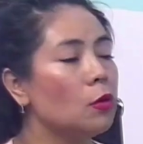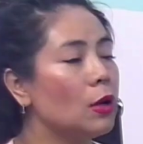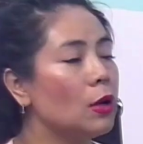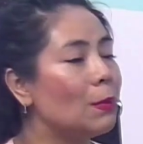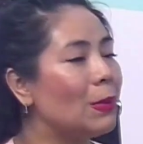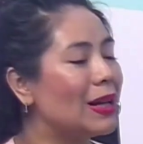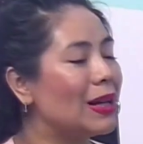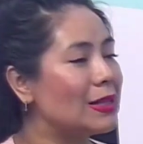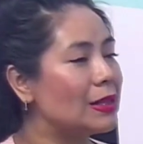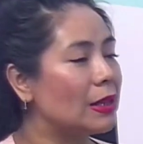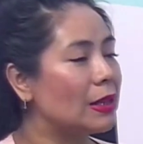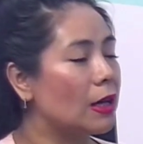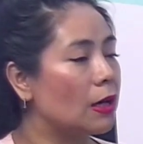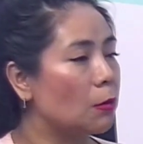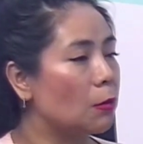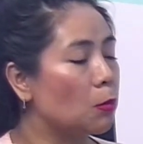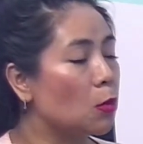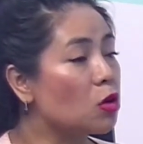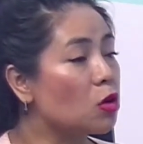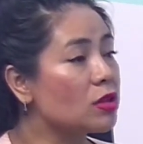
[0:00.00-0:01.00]
Noel, para
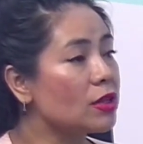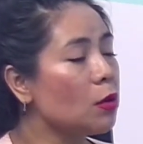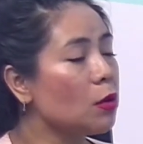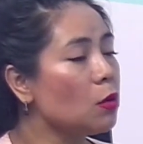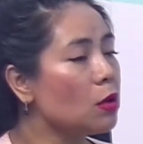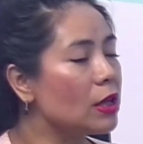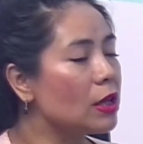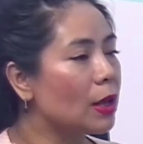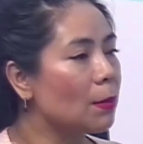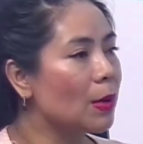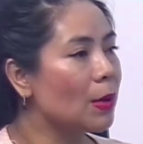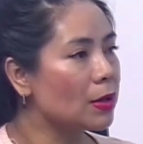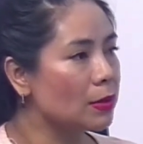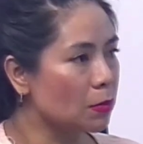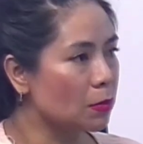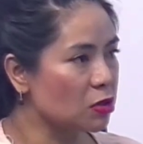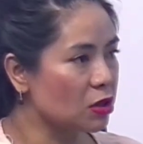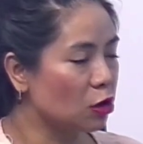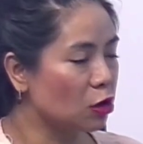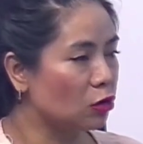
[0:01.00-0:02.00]
cerrar, boxeo y qué más
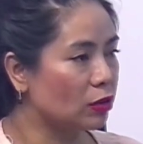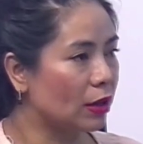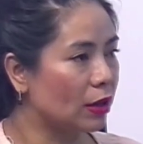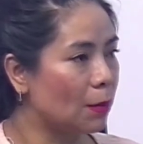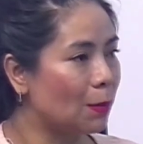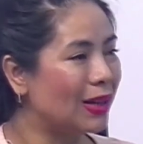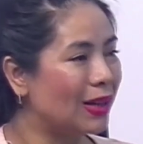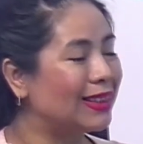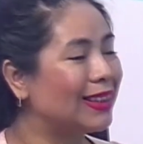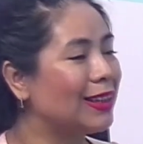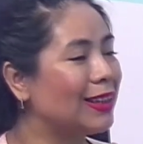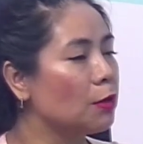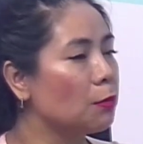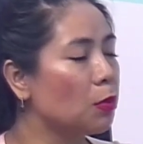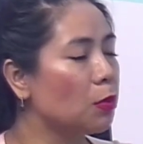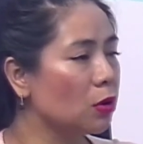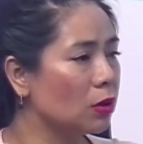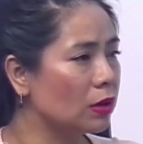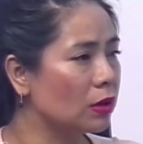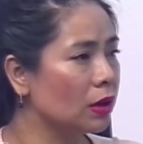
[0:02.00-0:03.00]
vamos a encontrar aparte de
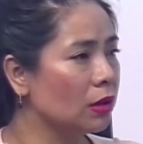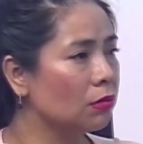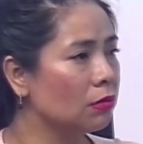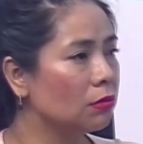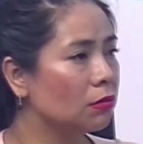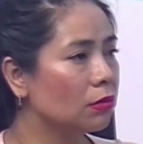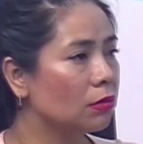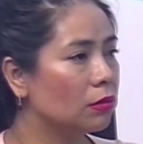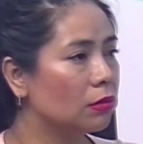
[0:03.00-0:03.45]
deporte.